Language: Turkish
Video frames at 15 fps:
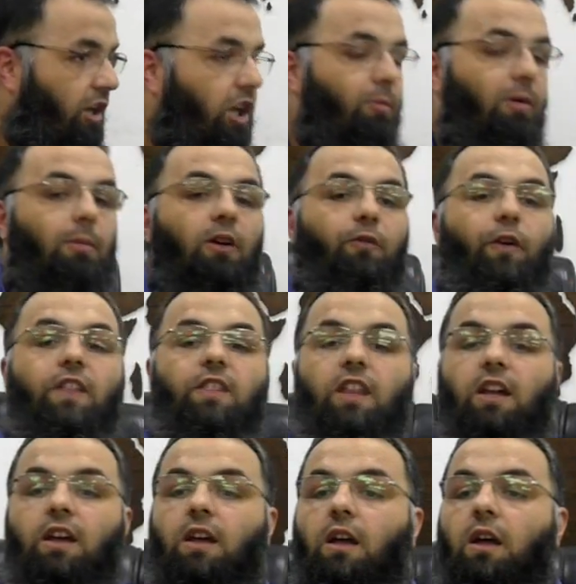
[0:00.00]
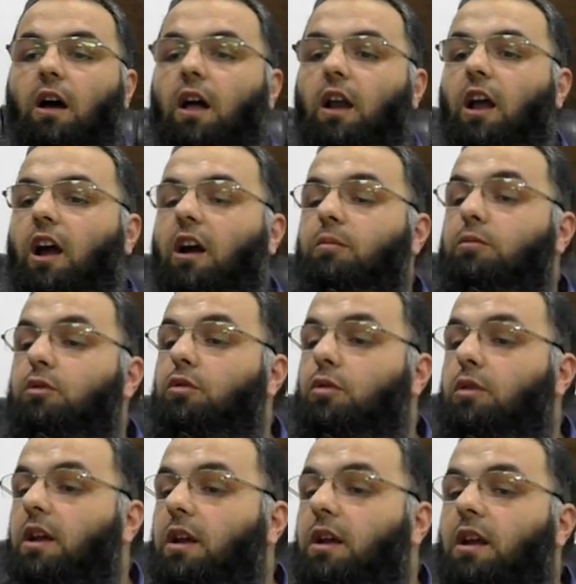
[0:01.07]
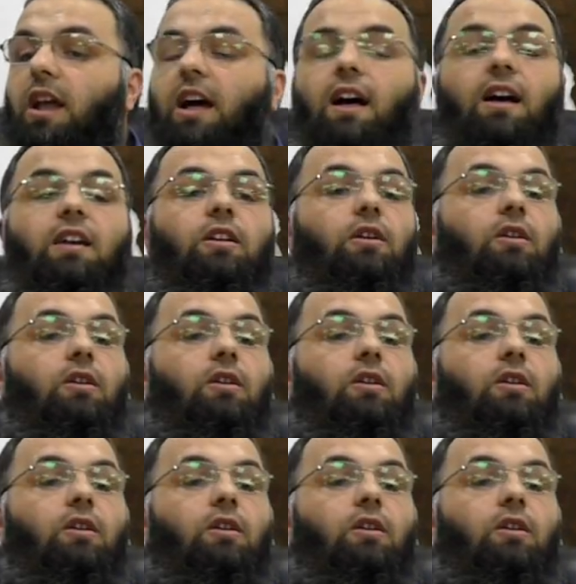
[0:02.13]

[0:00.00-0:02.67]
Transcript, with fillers: İmam Efendi Elhamdülillahi